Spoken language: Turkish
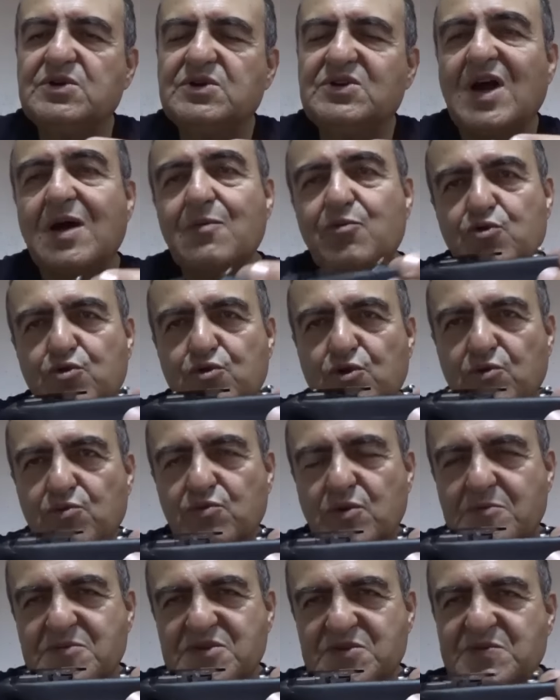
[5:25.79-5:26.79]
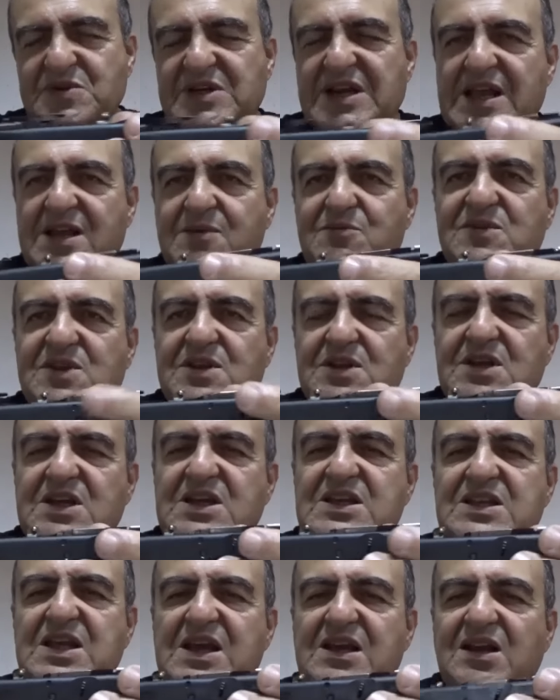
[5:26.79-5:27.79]
tam kurulmamış bir
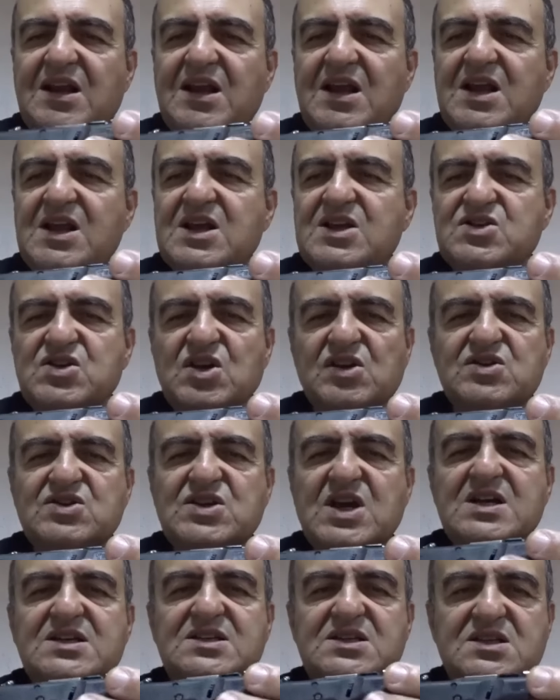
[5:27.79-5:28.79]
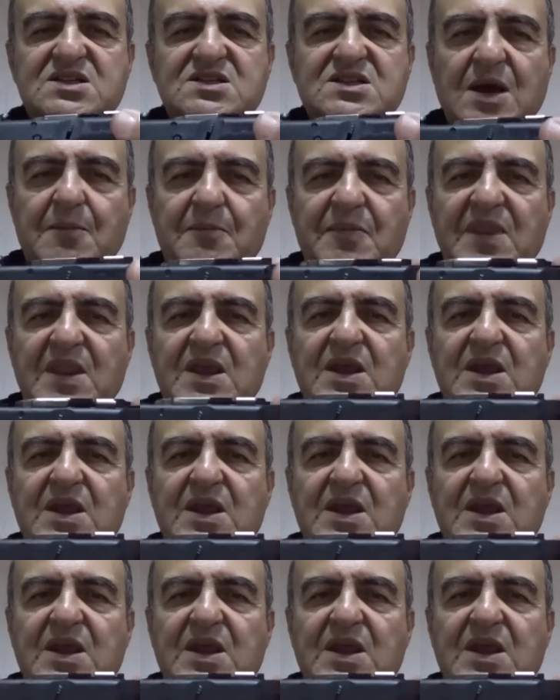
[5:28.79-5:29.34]
iğneyle çalışan sistem.